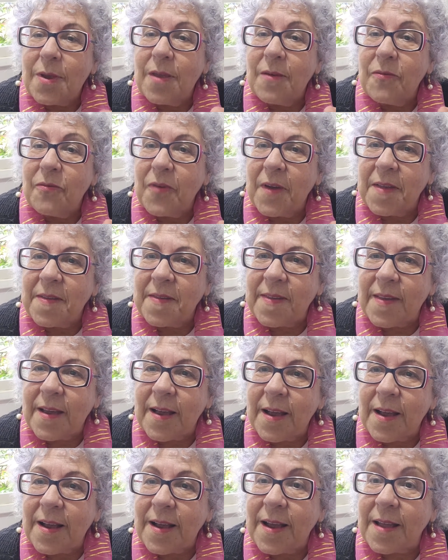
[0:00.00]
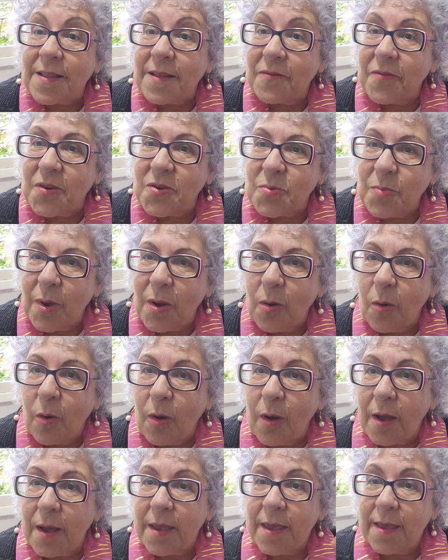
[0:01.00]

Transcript: e vai ser cada vez melhor.